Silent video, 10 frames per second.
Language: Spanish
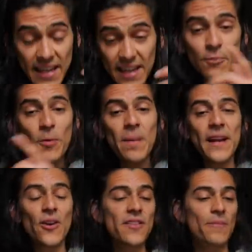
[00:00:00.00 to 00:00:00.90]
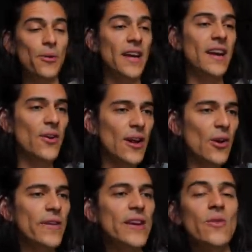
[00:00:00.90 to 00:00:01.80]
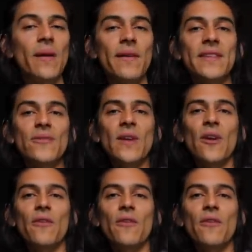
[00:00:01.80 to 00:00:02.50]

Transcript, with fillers: Y es muy peligroso porque creo que lo dije una vez en una